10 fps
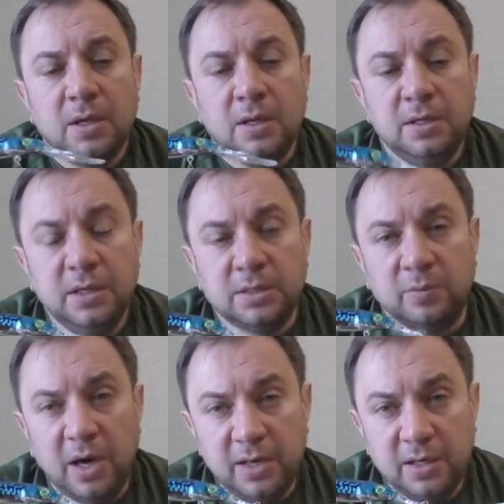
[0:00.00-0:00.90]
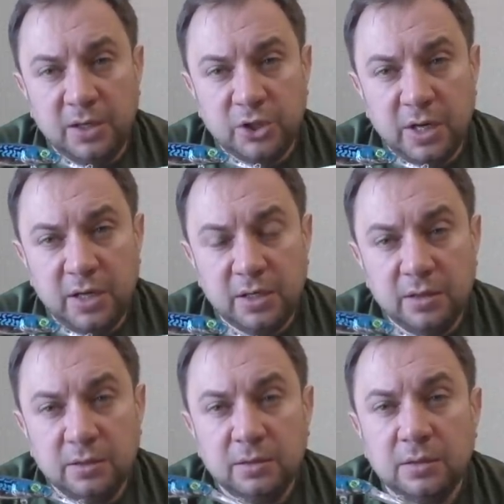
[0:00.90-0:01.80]
Есть маленькие
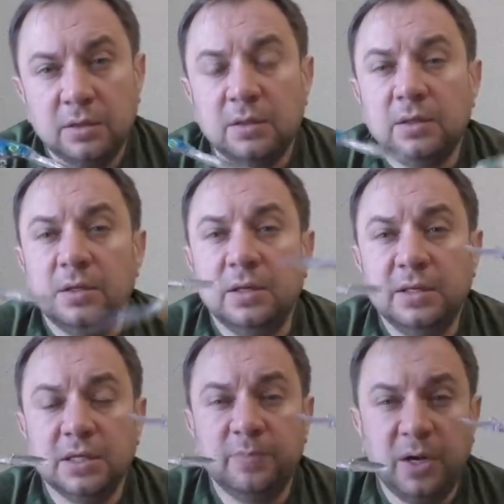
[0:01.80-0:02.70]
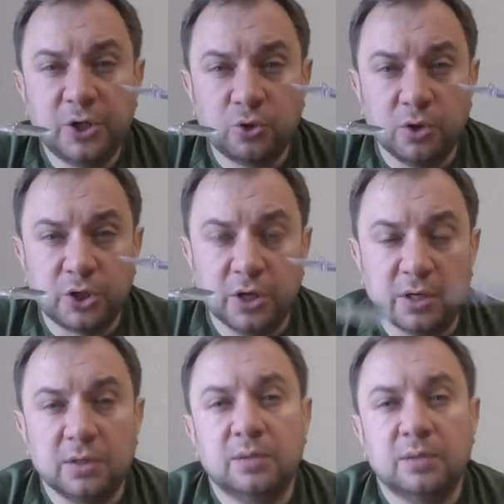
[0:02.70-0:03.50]
шарики и есть большой шар.